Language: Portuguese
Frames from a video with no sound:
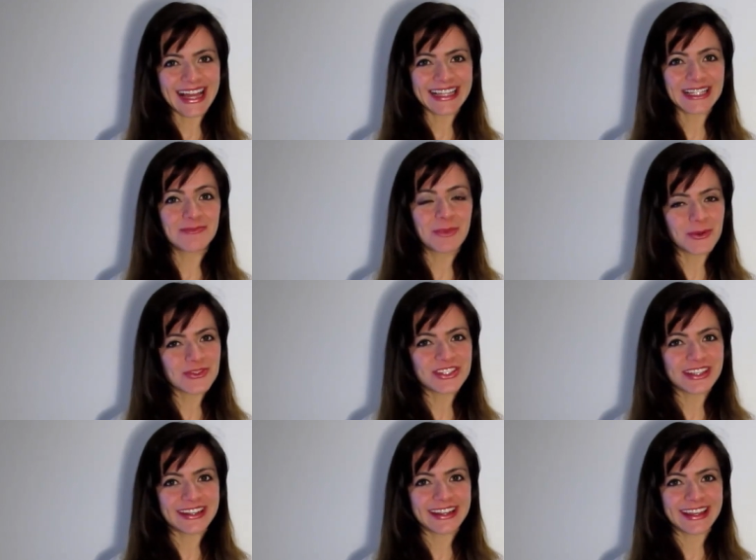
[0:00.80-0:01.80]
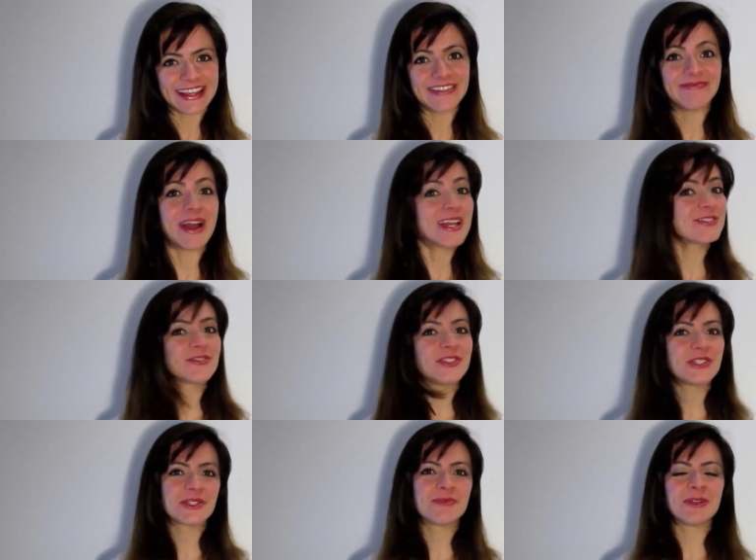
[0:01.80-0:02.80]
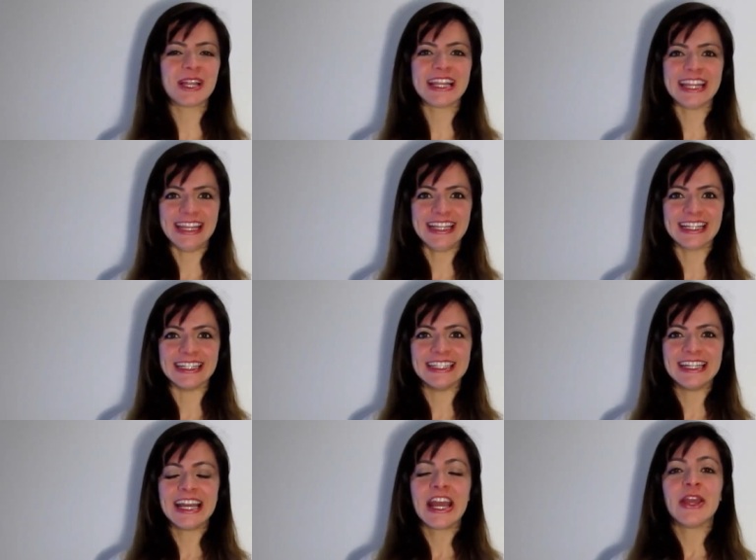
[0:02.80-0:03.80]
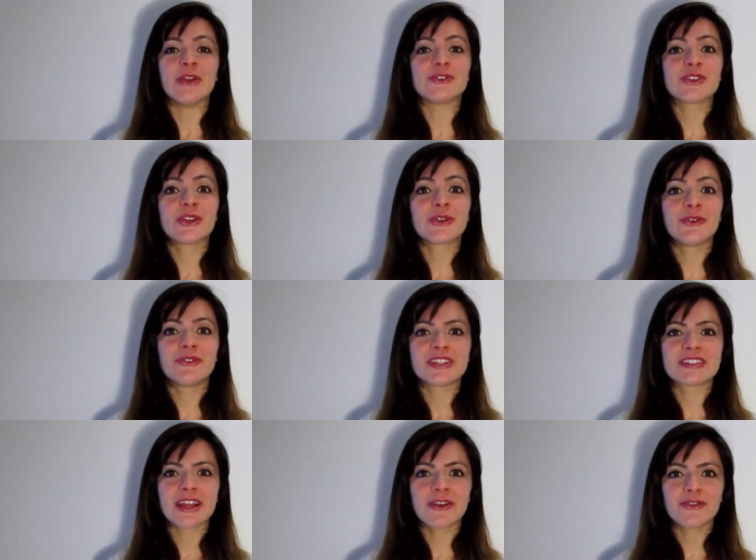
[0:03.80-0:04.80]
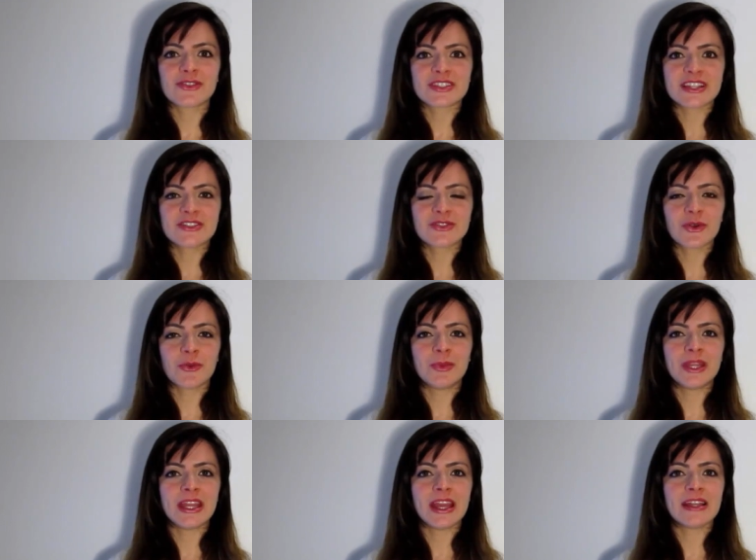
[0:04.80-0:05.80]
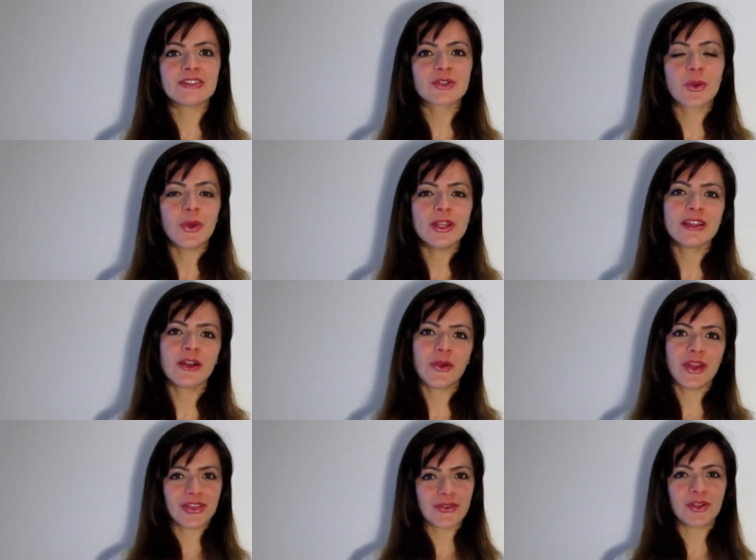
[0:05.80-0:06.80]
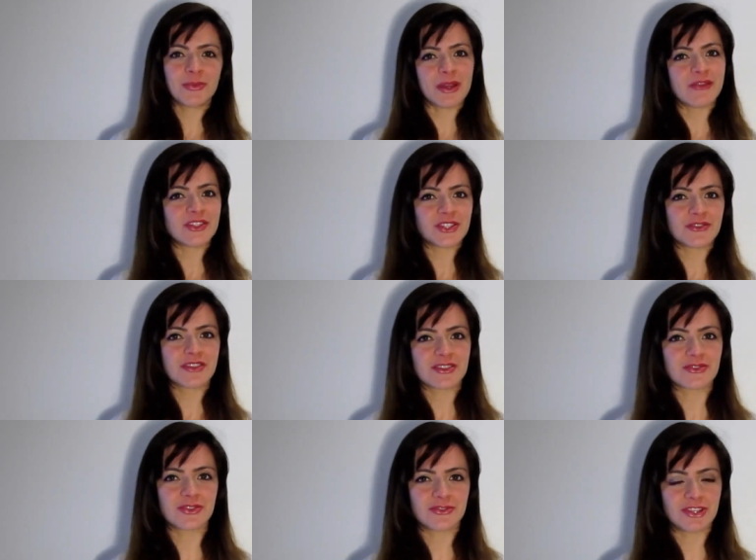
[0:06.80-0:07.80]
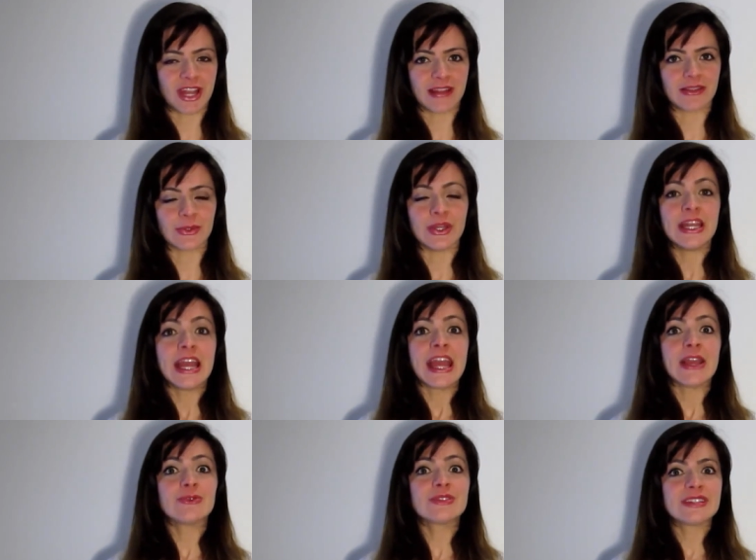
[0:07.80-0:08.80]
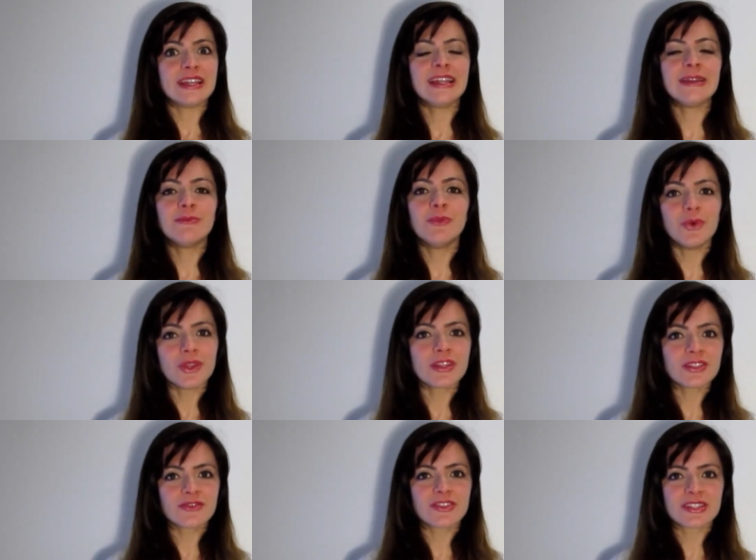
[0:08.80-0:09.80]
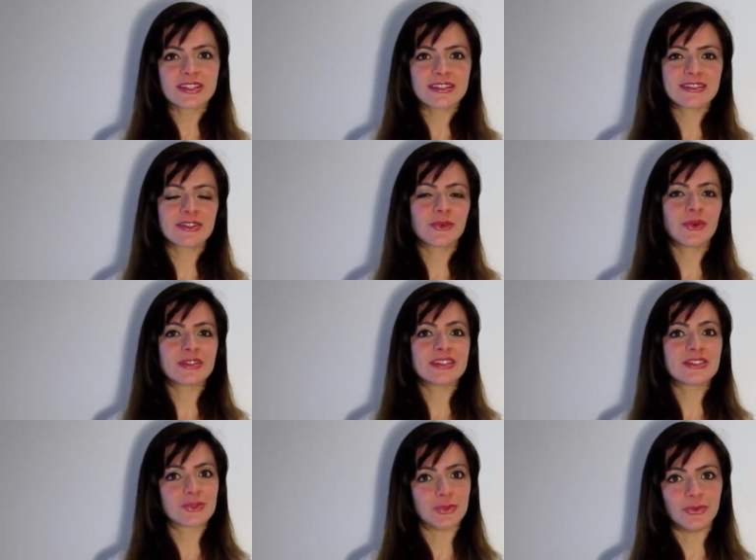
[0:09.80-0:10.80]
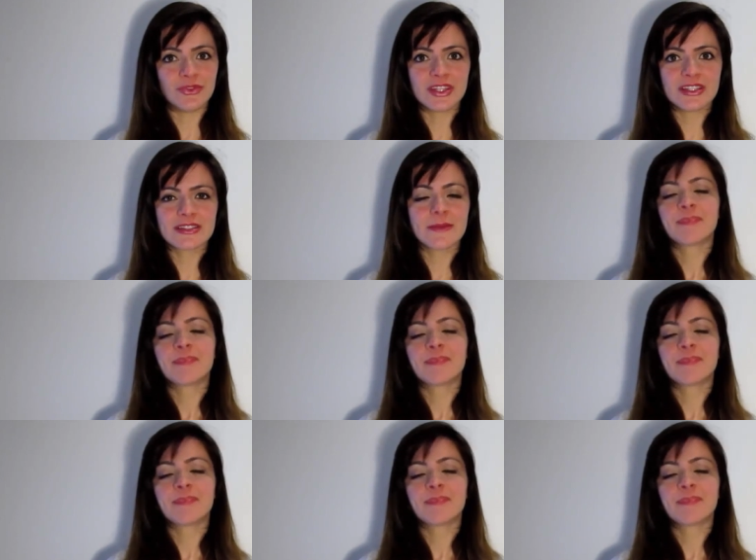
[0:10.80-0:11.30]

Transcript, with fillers: que bom te ter aqui em mais um vídeo do Mulher Rica. Hoje eu quero conversar com você sobre a escolha da corretora para investir no Tesouro Direto. Eu sei que muitas de vocês estão com essas dúvidas